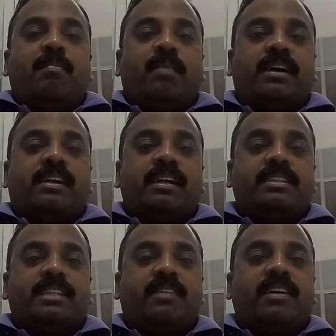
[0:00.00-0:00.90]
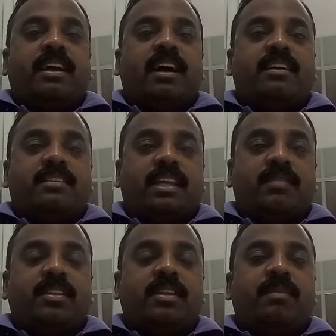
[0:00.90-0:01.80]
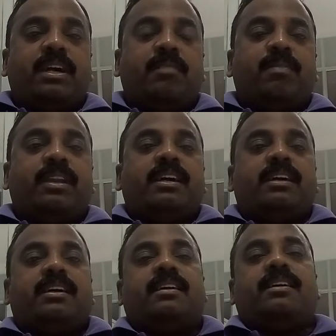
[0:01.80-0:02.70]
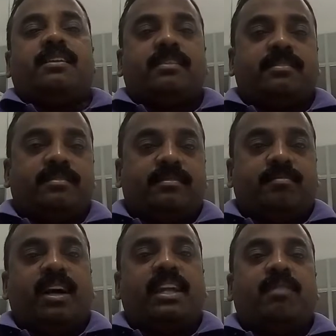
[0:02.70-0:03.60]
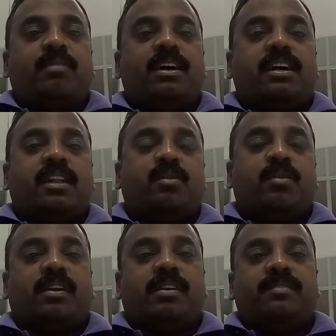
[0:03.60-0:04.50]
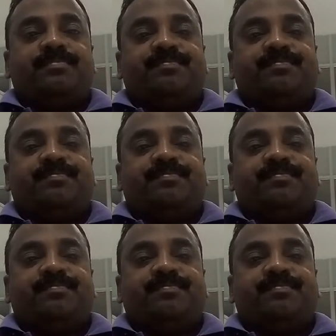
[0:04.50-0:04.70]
மக்கள் சேவை செய்வது மிகப்பெரிய பாக்கியமாக கருதுபவர்கள்